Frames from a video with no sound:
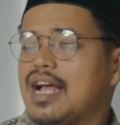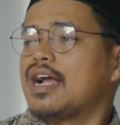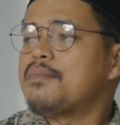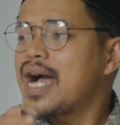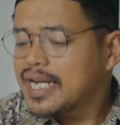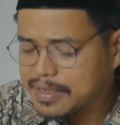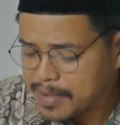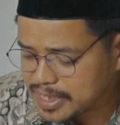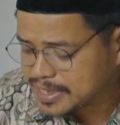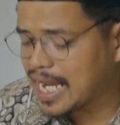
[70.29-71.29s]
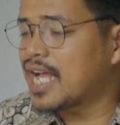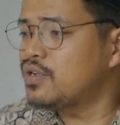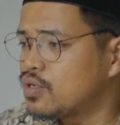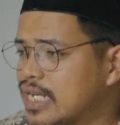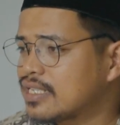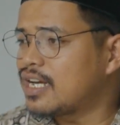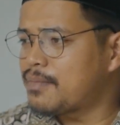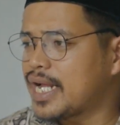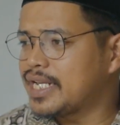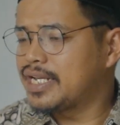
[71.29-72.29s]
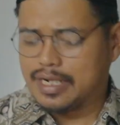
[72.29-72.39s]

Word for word: Kemarin maknya si Adul datang kemari,